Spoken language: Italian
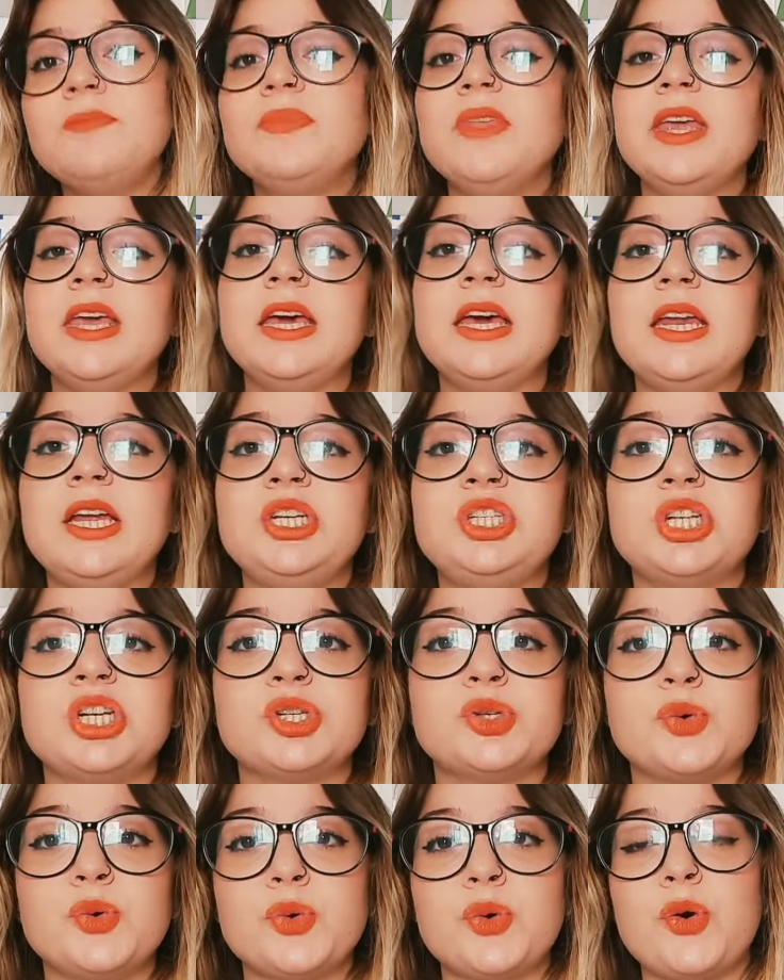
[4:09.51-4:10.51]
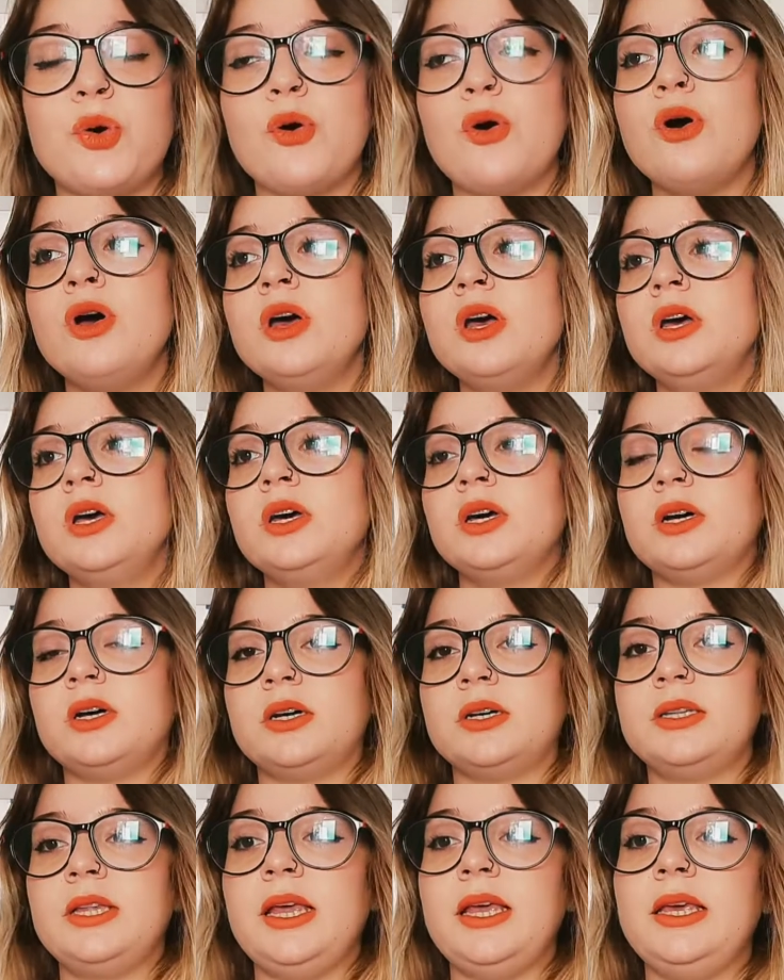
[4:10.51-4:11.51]
I Grisha sono
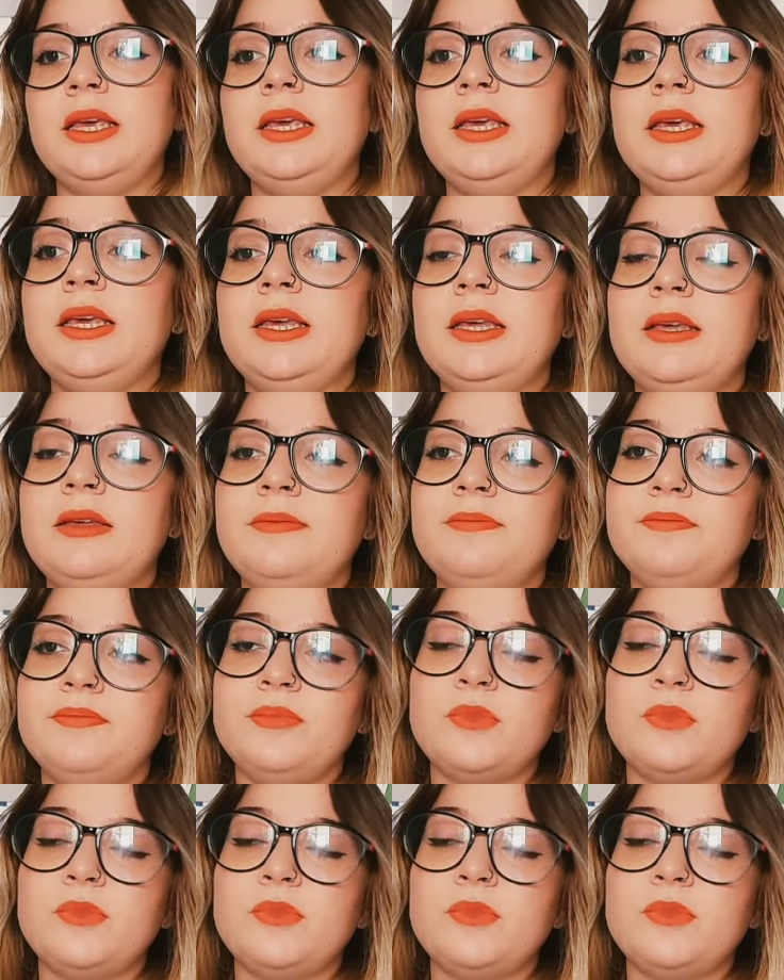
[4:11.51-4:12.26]
eh, dei...